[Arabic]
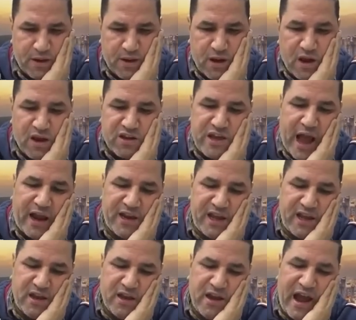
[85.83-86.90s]
يعني
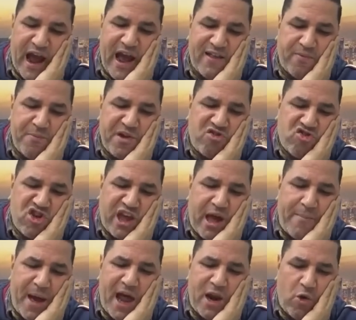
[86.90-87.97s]
أزمة
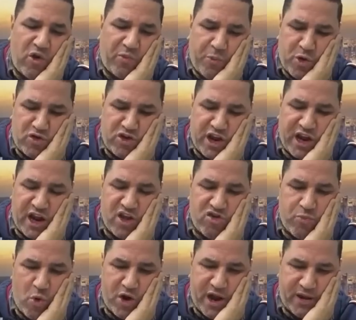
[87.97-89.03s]
شيكابالا وسبورتنج
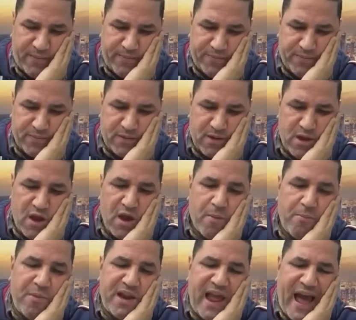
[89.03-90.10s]
لشبونة
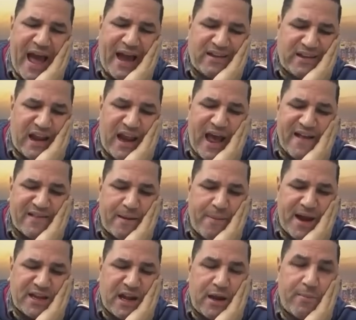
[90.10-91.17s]
من أعتى
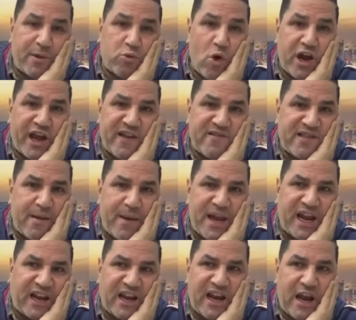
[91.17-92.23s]
الأزمات اللي بتواجه
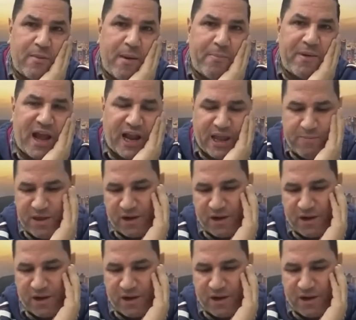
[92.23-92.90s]
الزمالك لأن المبلغ كبير.